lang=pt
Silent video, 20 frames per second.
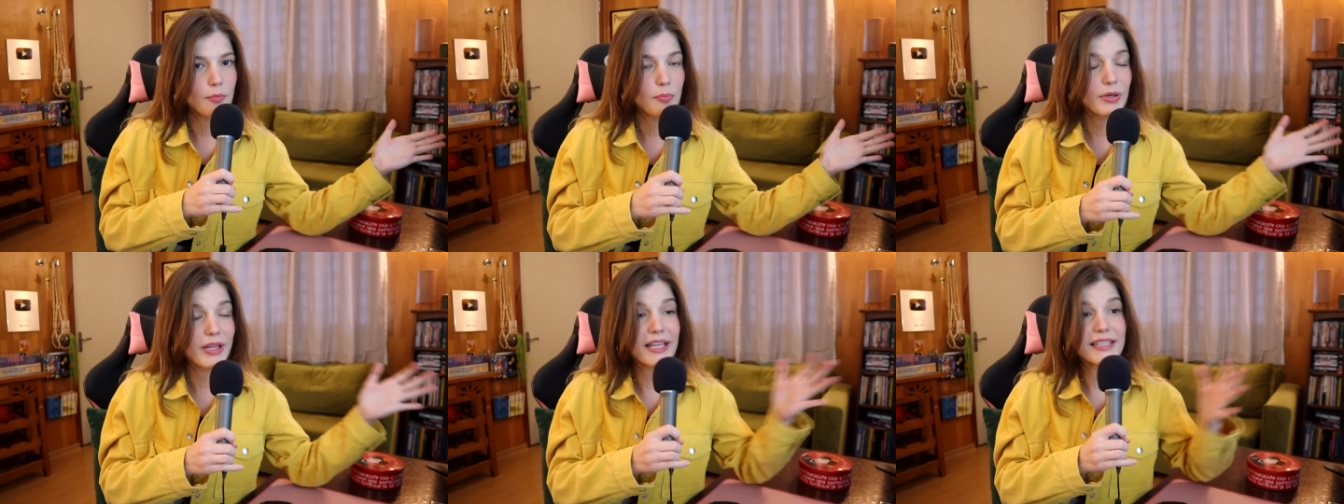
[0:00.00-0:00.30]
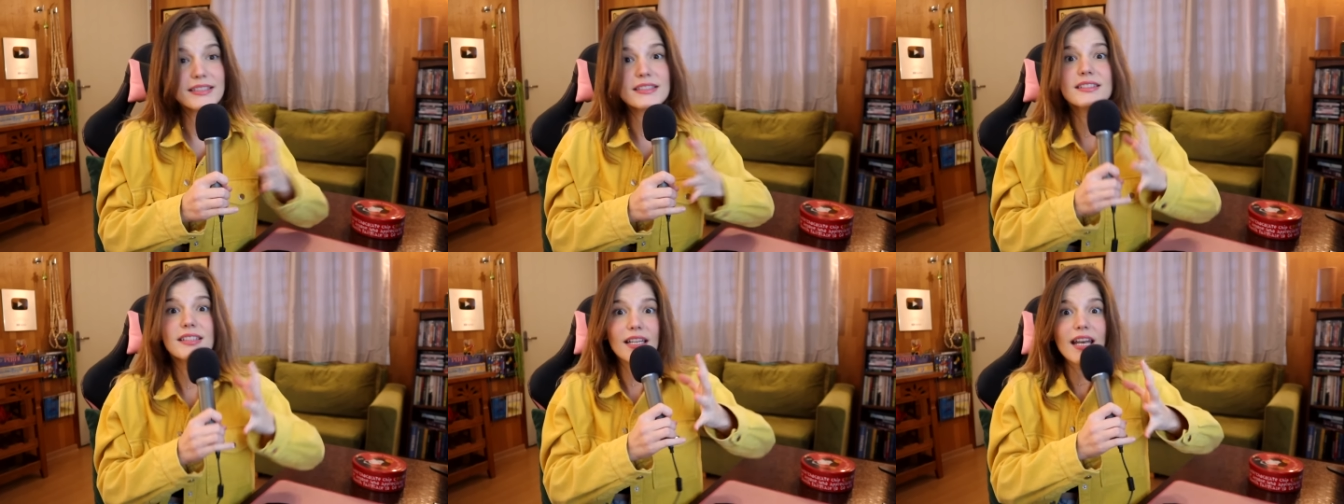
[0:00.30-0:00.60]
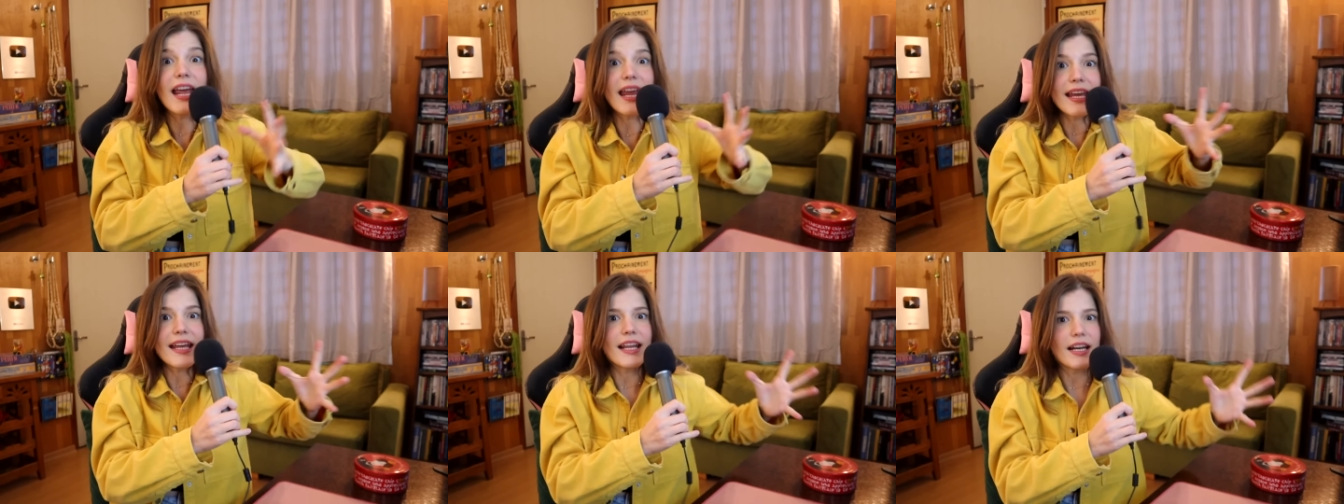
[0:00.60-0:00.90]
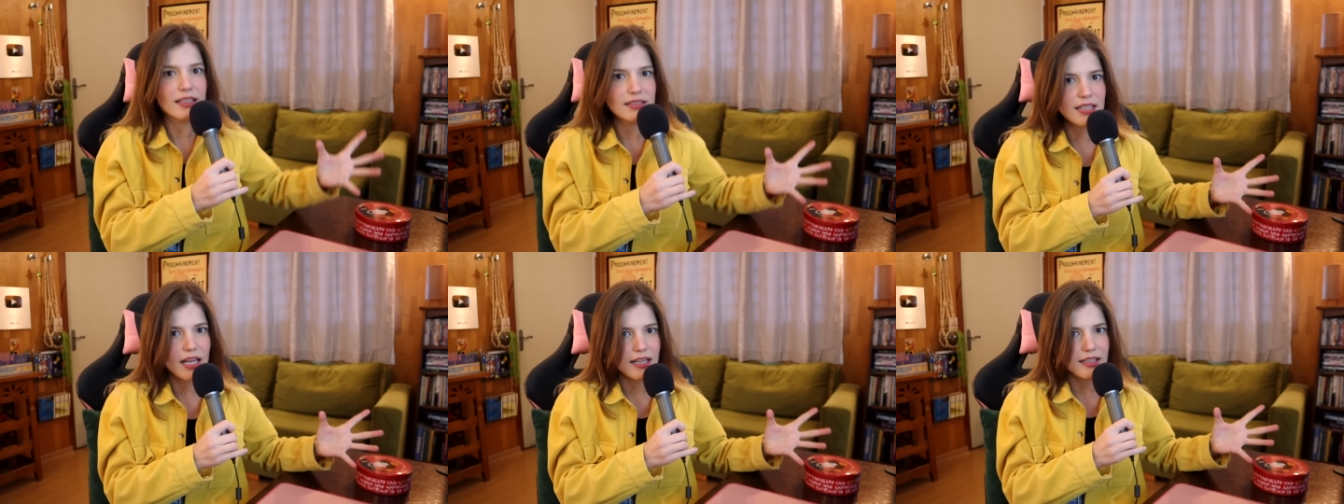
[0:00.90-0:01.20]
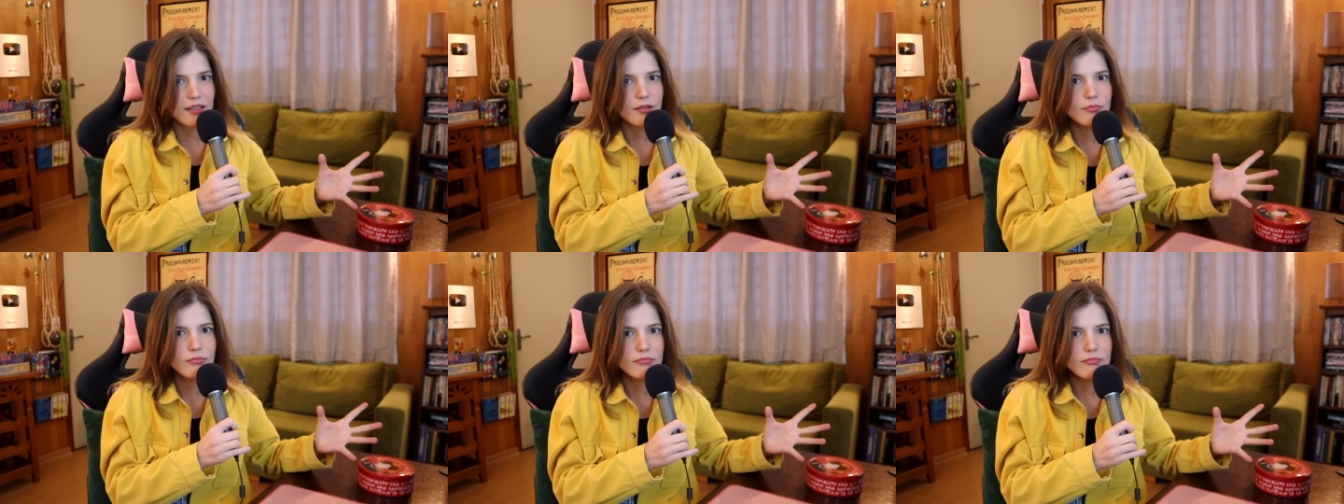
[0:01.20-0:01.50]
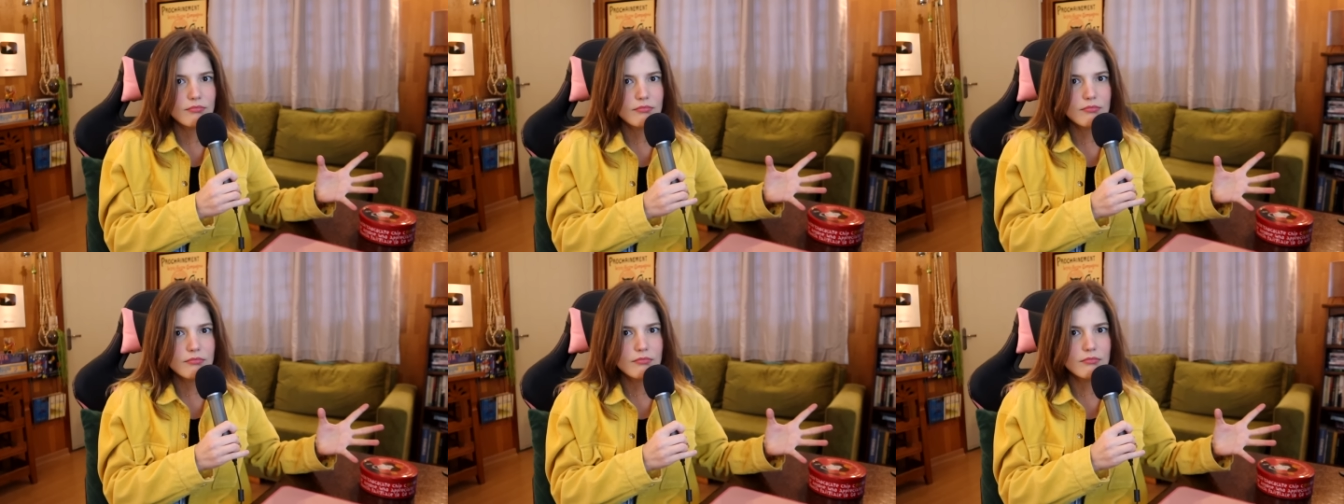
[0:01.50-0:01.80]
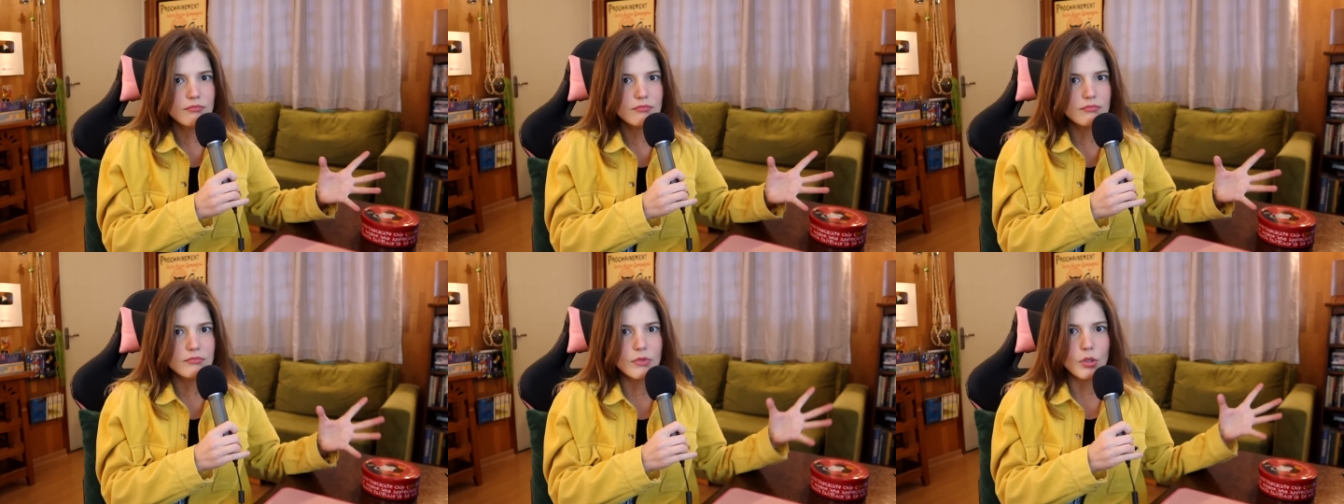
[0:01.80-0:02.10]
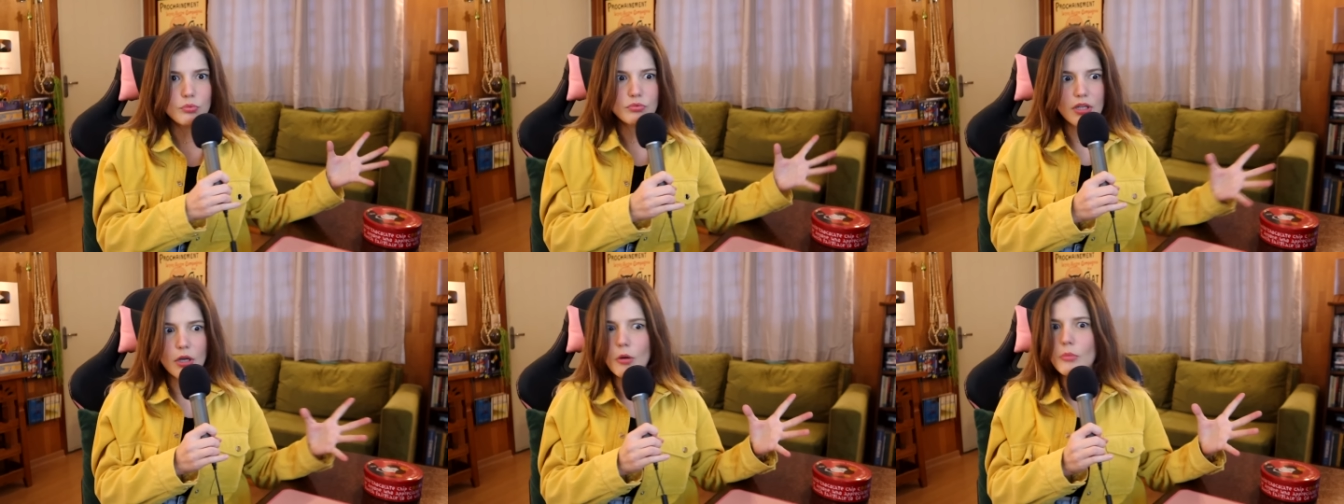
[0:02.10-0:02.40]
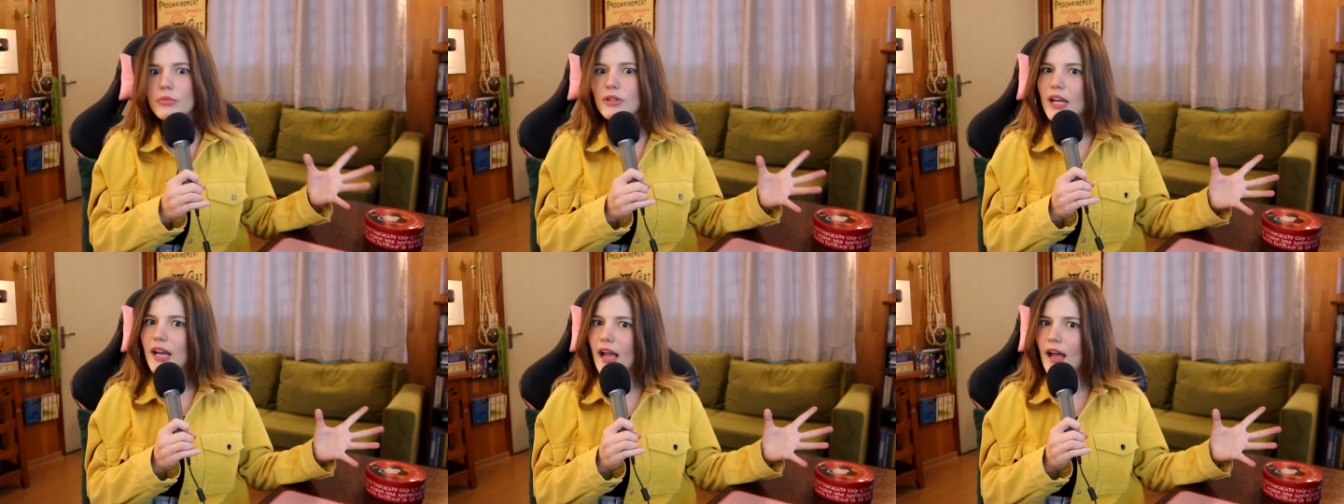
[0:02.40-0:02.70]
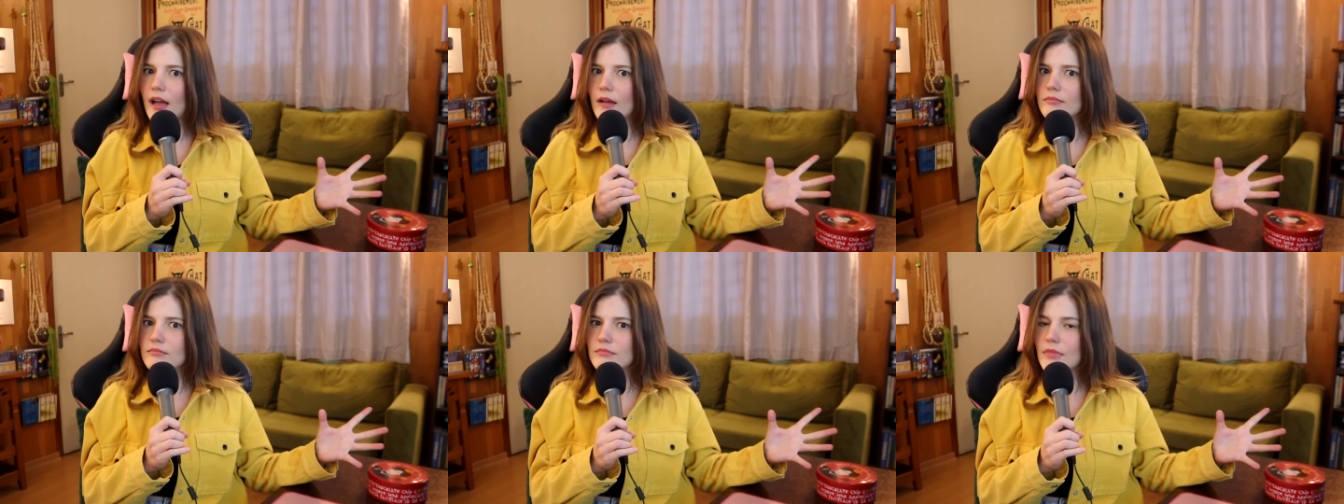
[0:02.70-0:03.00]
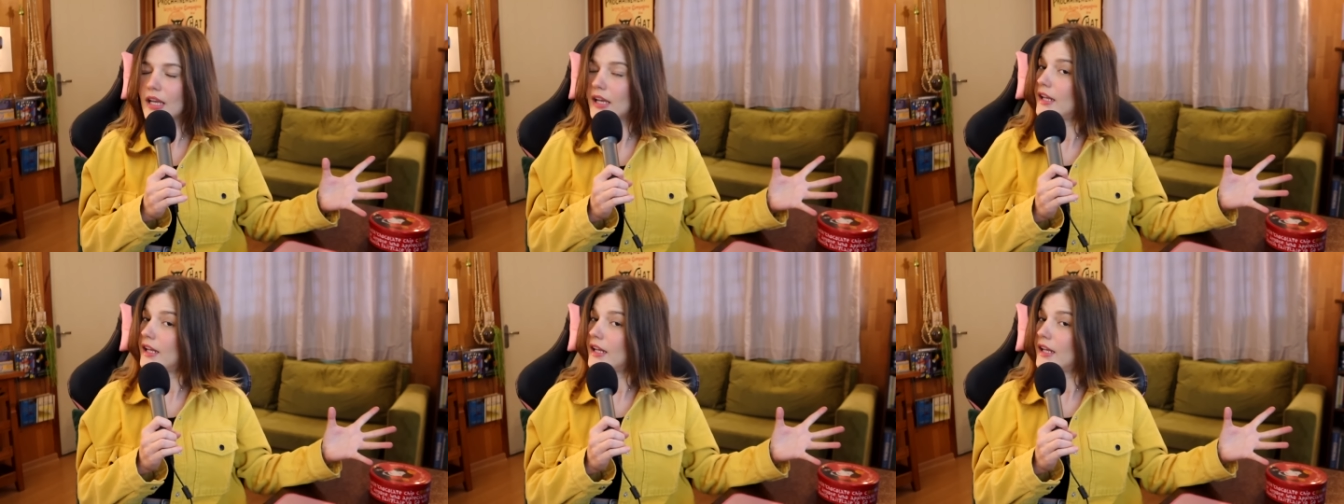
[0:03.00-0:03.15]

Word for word: porque essa cena é engraçada não tem como negar, é